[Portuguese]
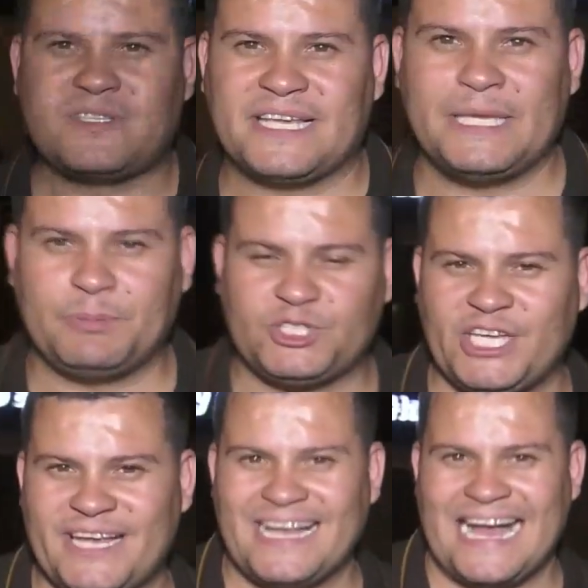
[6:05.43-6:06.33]
nossa equipe
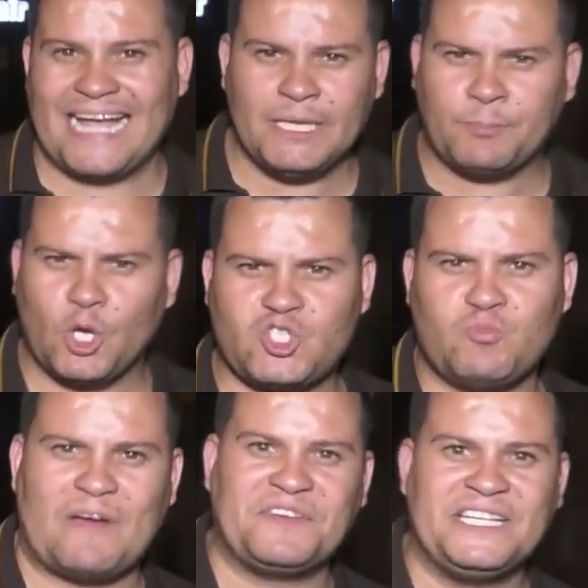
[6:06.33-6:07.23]
chega aqui
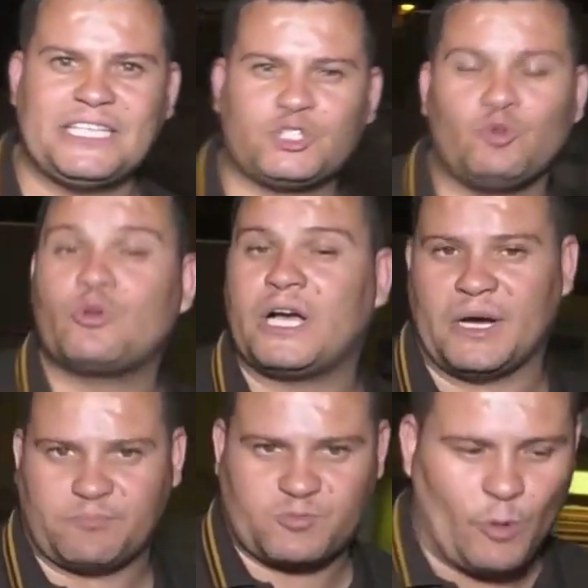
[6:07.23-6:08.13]
próximo à Avenida Júlio
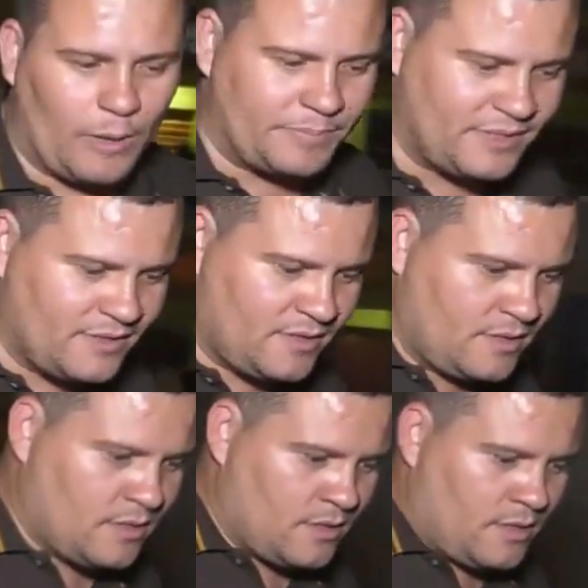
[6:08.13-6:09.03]
Campos, Pop.
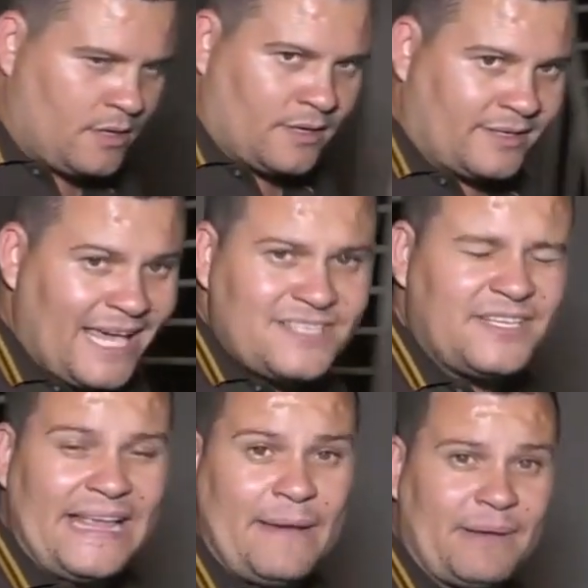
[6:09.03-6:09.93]
Quem
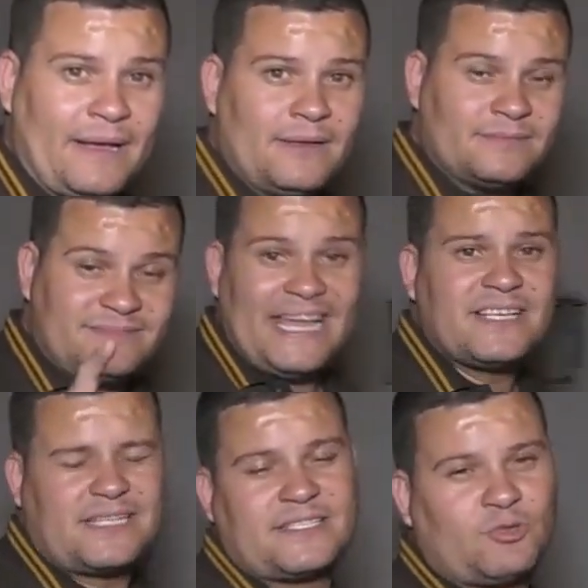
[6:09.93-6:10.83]
se lembra
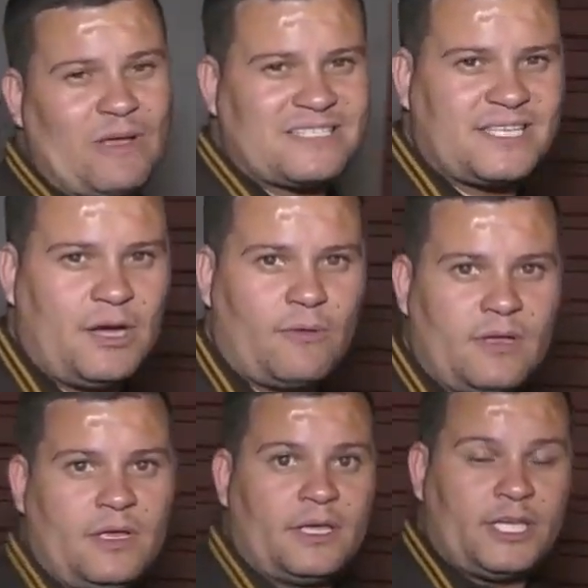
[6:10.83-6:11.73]
desta situação
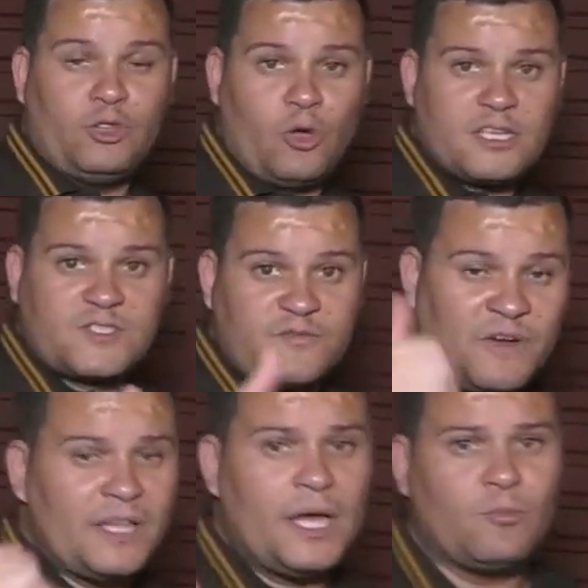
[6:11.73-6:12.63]
que nós
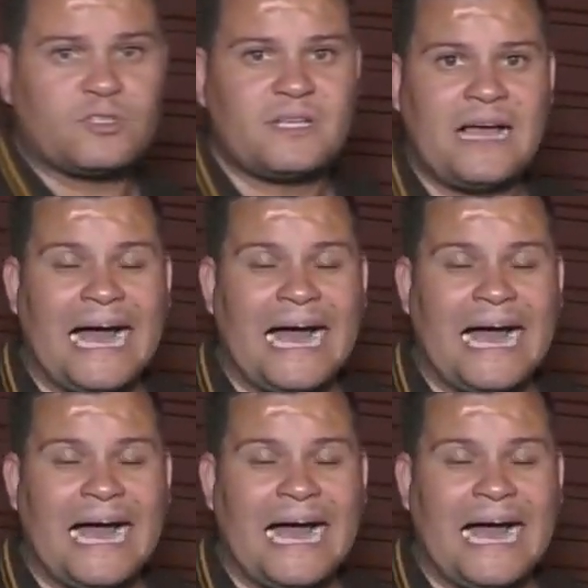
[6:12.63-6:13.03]
falamos